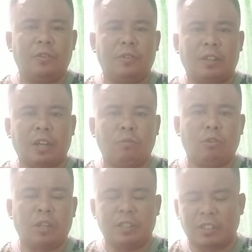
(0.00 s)

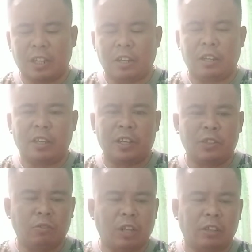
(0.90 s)
tatakbo kayo dyan sa Caraga
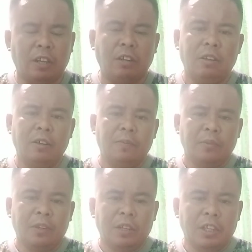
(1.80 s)
Region 13
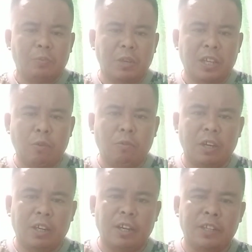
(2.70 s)
speaking of
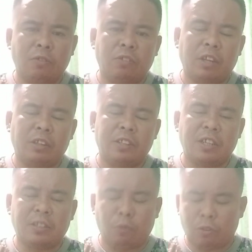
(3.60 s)
Caraga Region 13
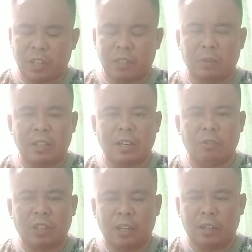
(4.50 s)
dyan sa Size Matinaw
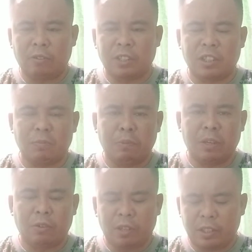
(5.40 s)
sa anak ko dyan sa
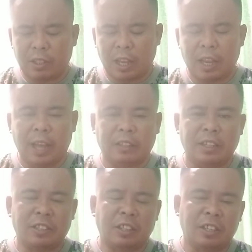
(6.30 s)
Bibikoy eh, sa
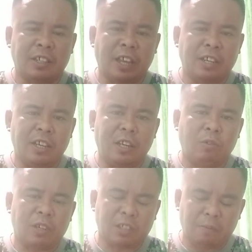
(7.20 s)
atin na sa tiikay niya
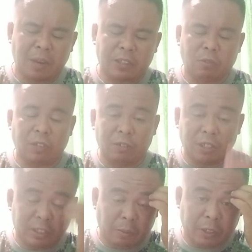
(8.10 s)
wala silang pasok ngayon
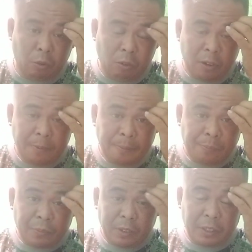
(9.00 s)
kasi Sabado
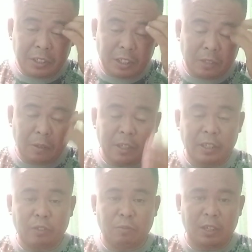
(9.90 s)
gising daw
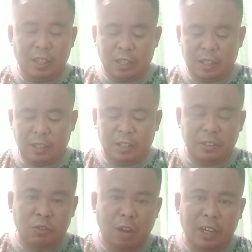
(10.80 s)
kayo yung mga
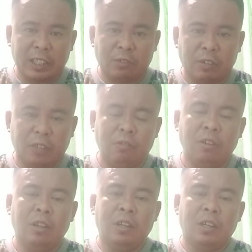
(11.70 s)
junakis ko na yun
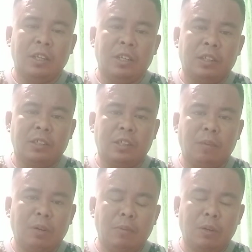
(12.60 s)
sa
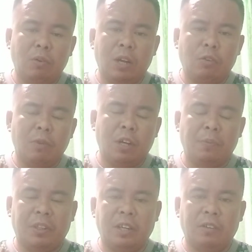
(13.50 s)
mga magulang ko mga
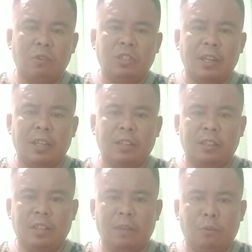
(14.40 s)
kapatid ko sa lahat ng taga